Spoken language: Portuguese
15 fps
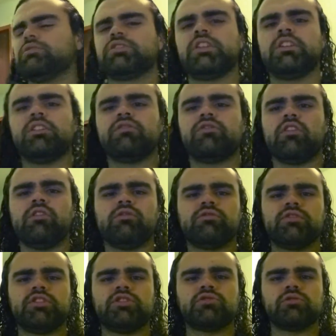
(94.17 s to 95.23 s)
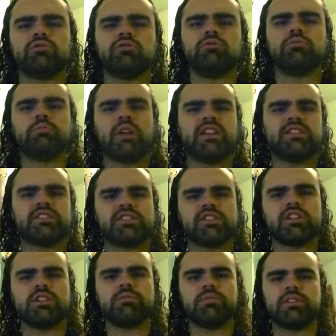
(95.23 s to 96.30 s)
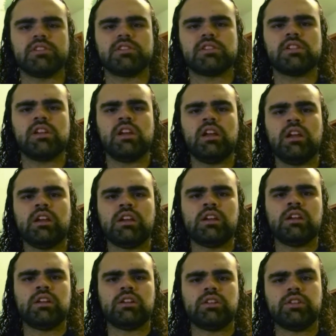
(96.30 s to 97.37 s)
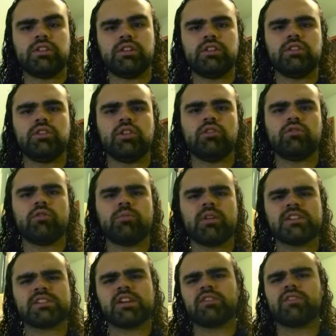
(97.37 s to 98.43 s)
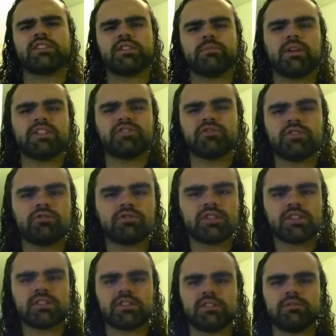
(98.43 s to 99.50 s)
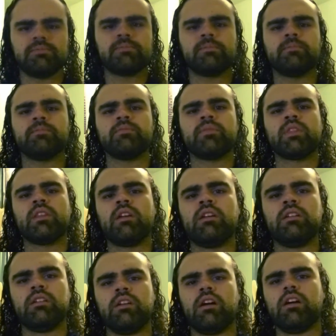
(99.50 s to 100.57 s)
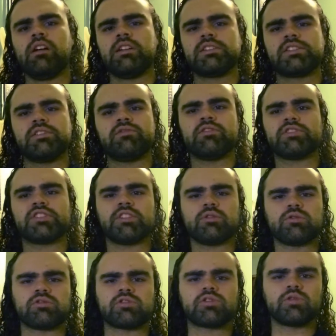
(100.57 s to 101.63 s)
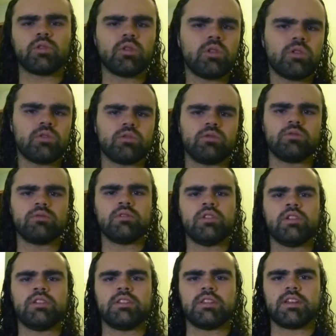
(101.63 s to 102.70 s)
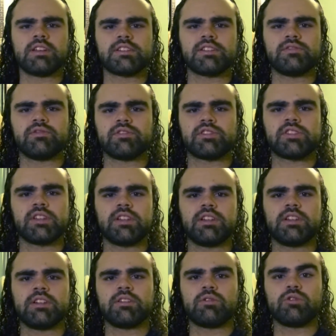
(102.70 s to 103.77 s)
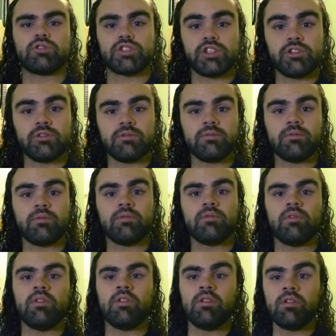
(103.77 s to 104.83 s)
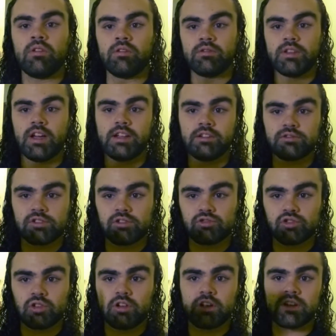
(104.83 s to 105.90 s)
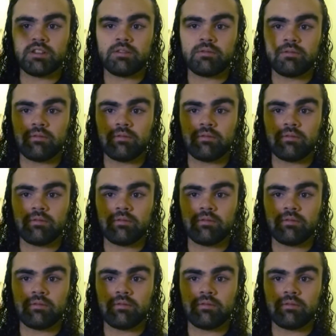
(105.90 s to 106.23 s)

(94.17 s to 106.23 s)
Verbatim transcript: Eu sei que foi um vídeo bem simples e eu vou passar a fazer mais vídeos assim. Ah, se você gostou, né, se você curtiu, dá aí o seu joia,